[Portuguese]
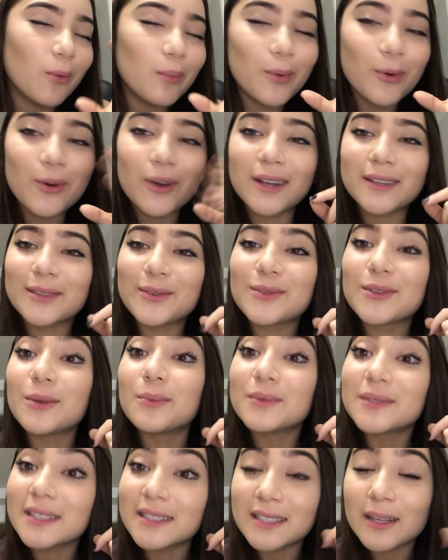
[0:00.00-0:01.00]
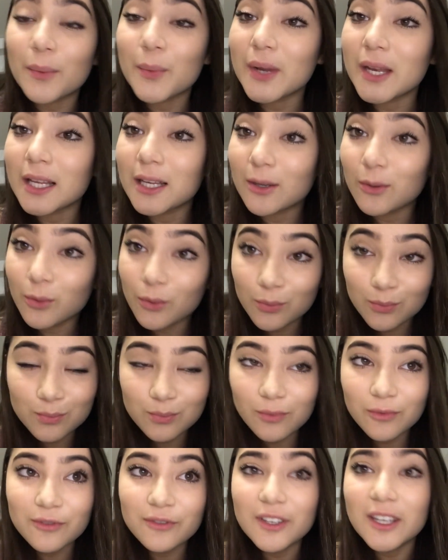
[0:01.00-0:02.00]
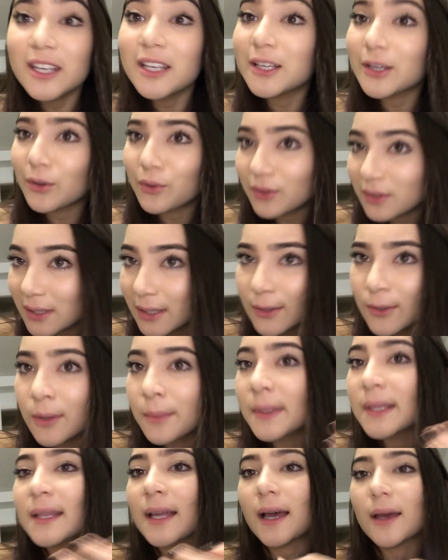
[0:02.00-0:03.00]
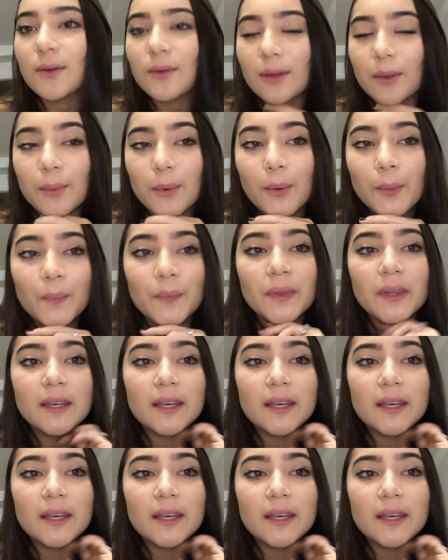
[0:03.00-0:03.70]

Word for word: o meu coraçãozinho pra vocês saberem que eu vi, que eu gostei do comentário, tá bom?